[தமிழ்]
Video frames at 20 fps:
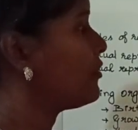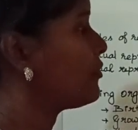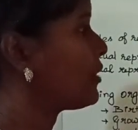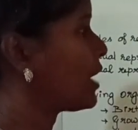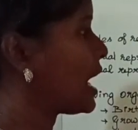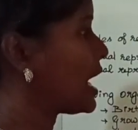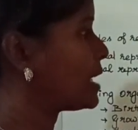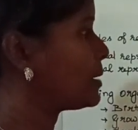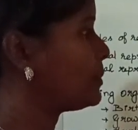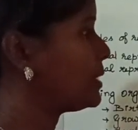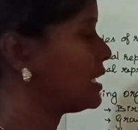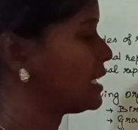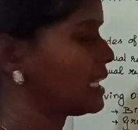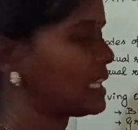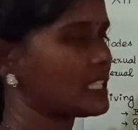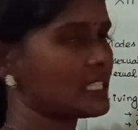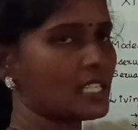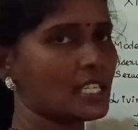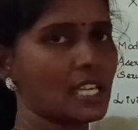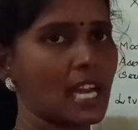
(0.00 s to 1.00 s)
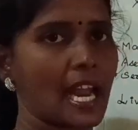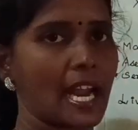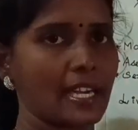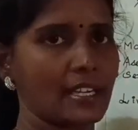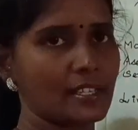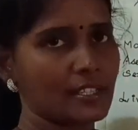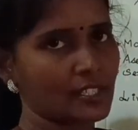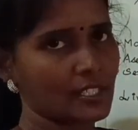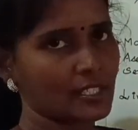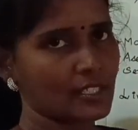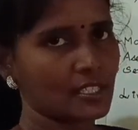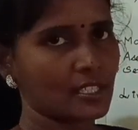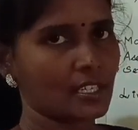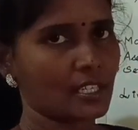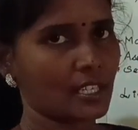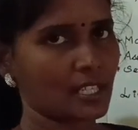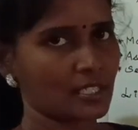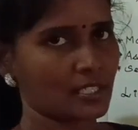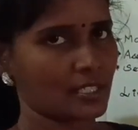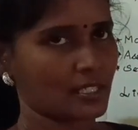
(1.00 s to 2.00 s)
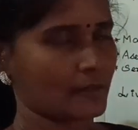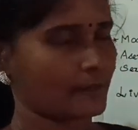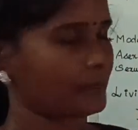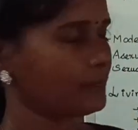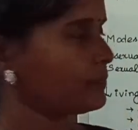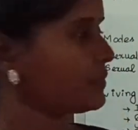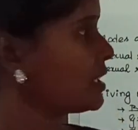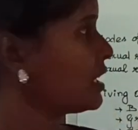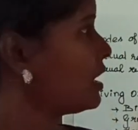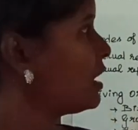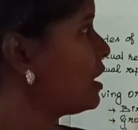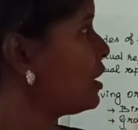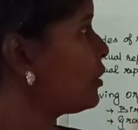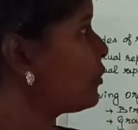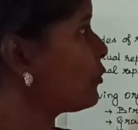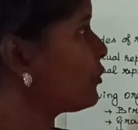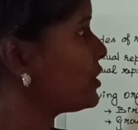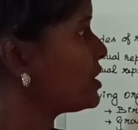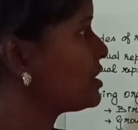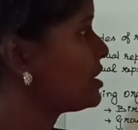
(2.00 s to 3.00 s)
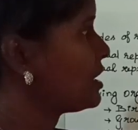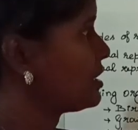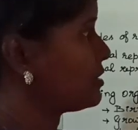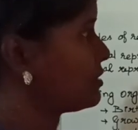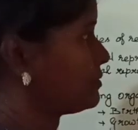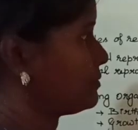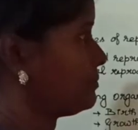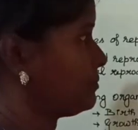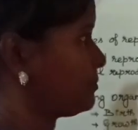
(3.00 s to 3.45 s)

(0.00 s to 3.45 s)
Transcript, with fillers: ஃப்ராக்மெண்டேஷன் அண்ட் ரீஜெனரேஷன் ஃபிஷன்